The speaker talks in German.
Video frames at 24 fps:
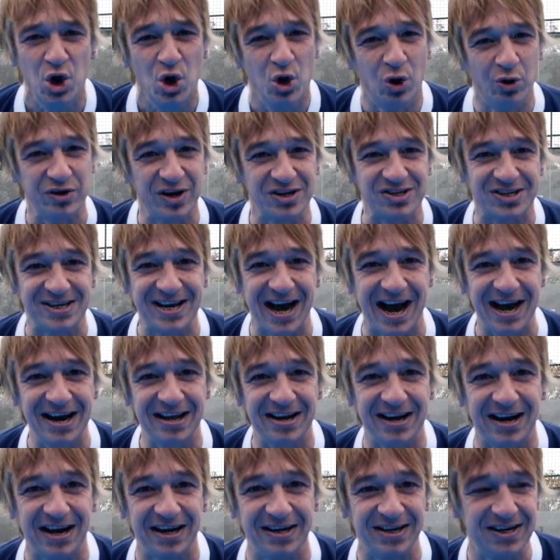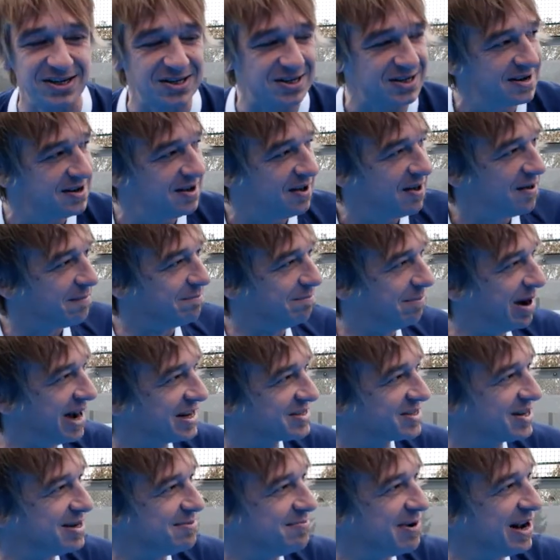Und das Geile daran ist,
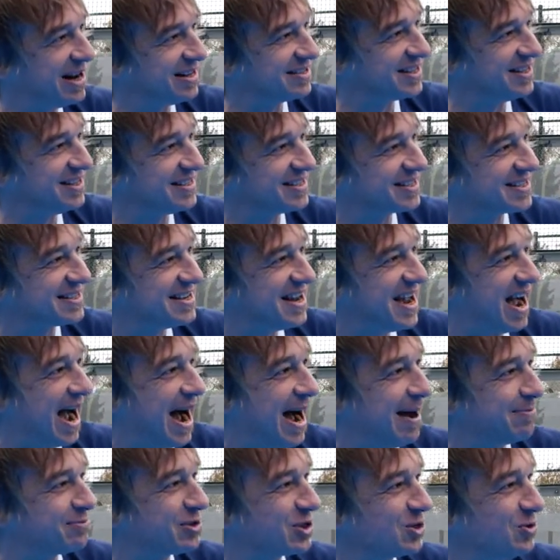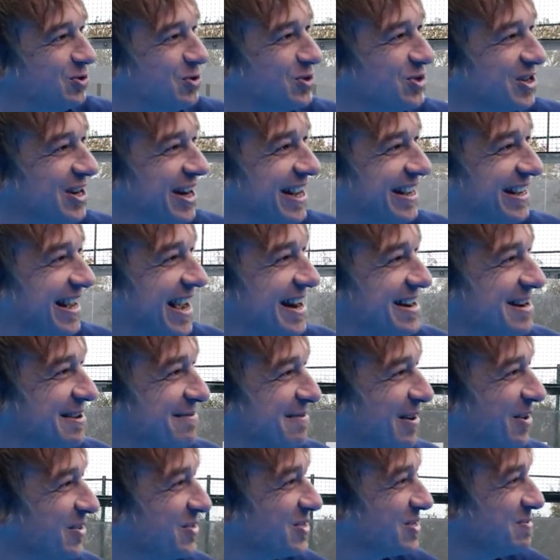Marcel Maltritz absolute Legende
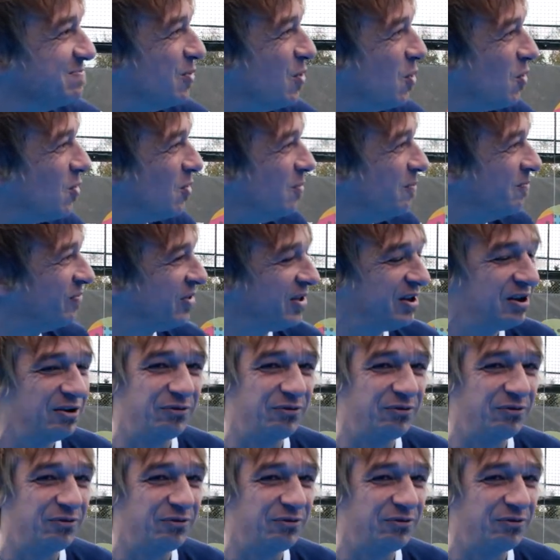bei uns in Bochum.